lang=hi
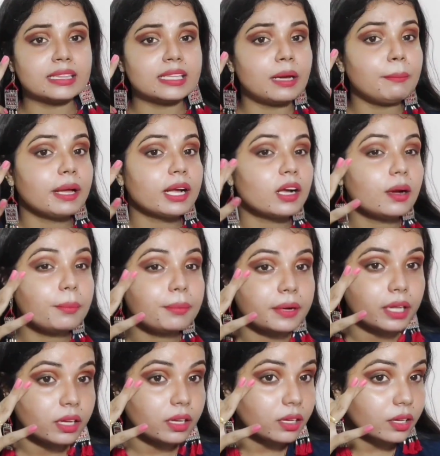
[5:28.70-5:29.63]
ज़्यादा
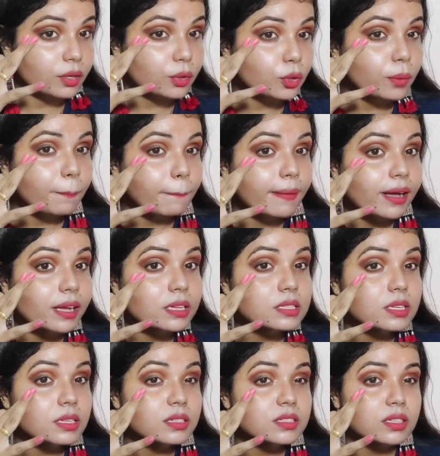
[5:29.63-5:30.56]
मेकअप नहीं की हूँ
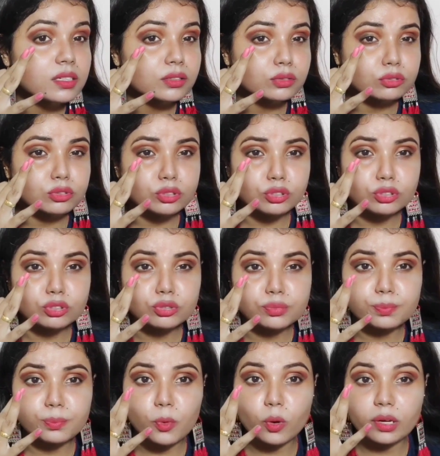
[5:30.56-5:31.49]
बस ऐसे
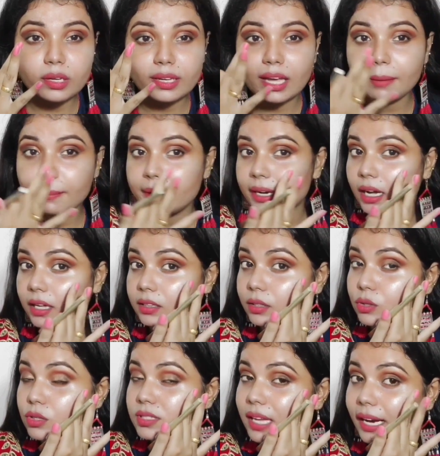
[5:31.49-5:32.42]
कुछ मुखिया ही बना
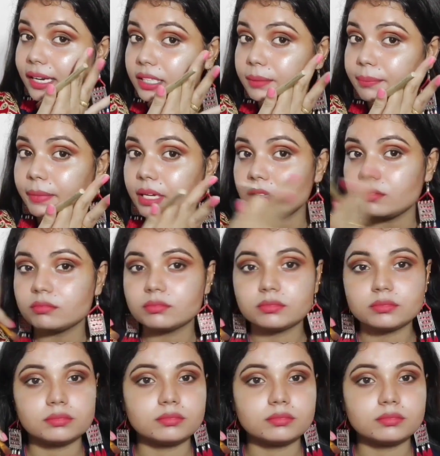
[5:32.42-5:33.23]
दी हूँ साइड में